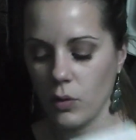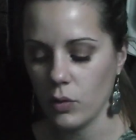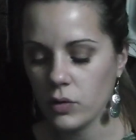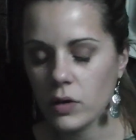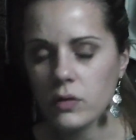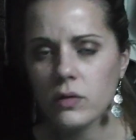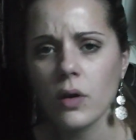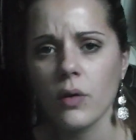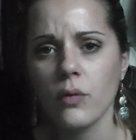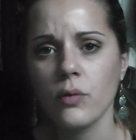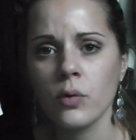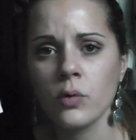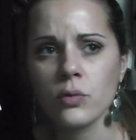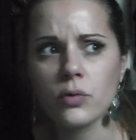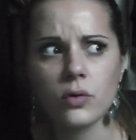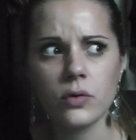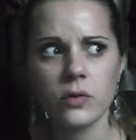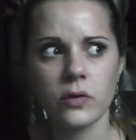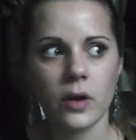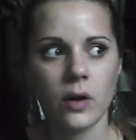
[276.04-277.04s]
euh, ça, ça vaut
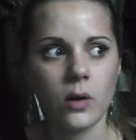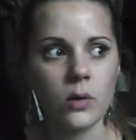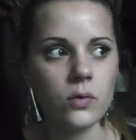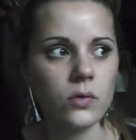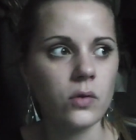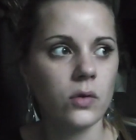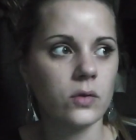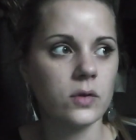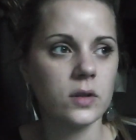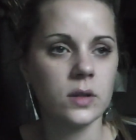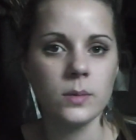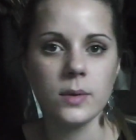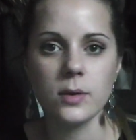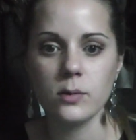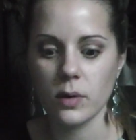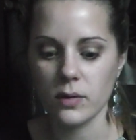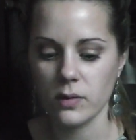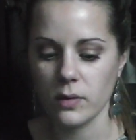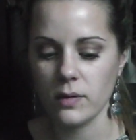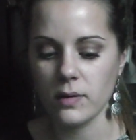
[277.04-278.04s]
entre 50 centimes et
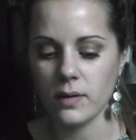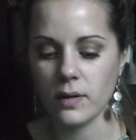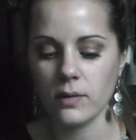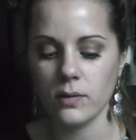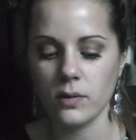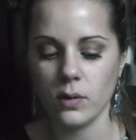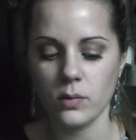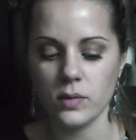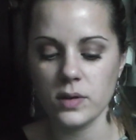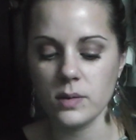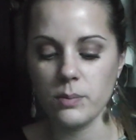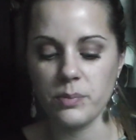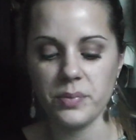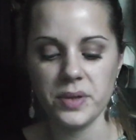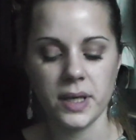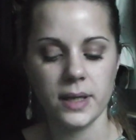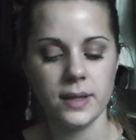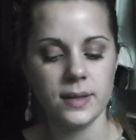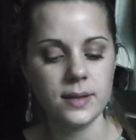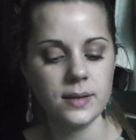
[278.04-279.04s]
65 centimes
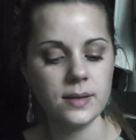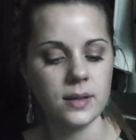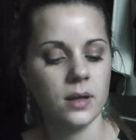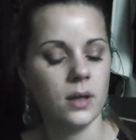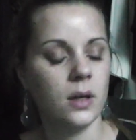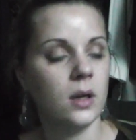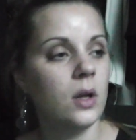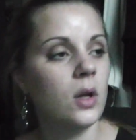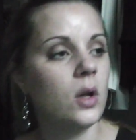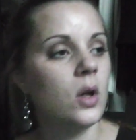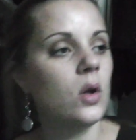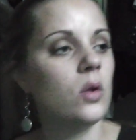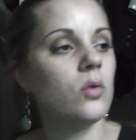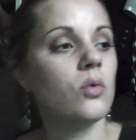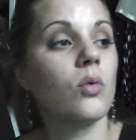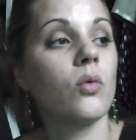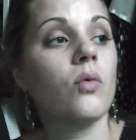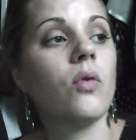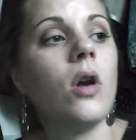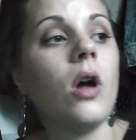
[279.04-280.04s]
pièce.
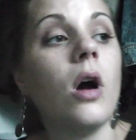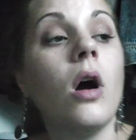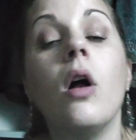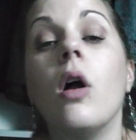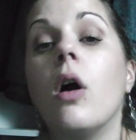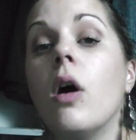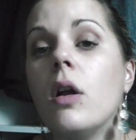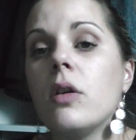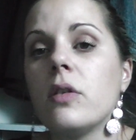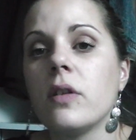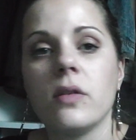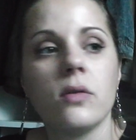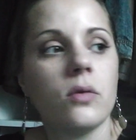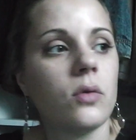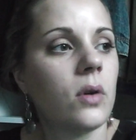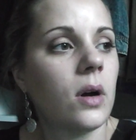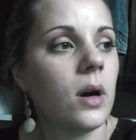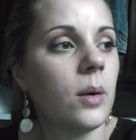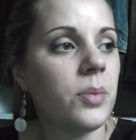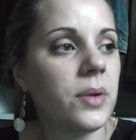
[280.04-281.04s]
Donc voilà, elle
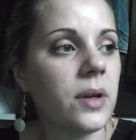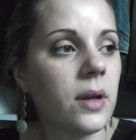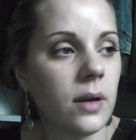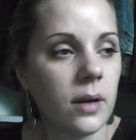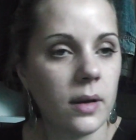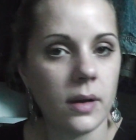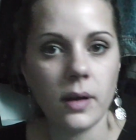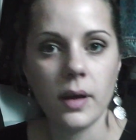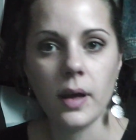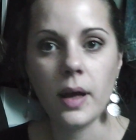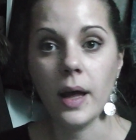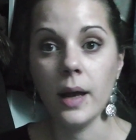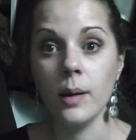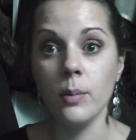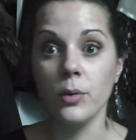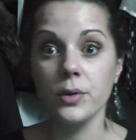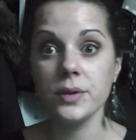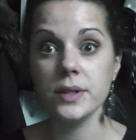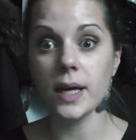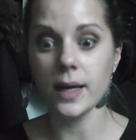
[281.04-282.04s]
testera, puis elle,
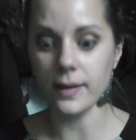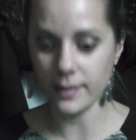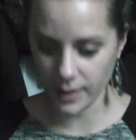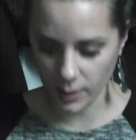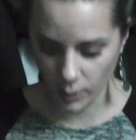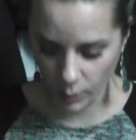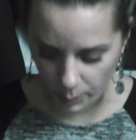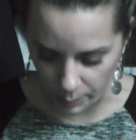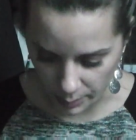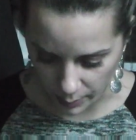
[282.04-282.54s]
elle nous dira ce qu'elle en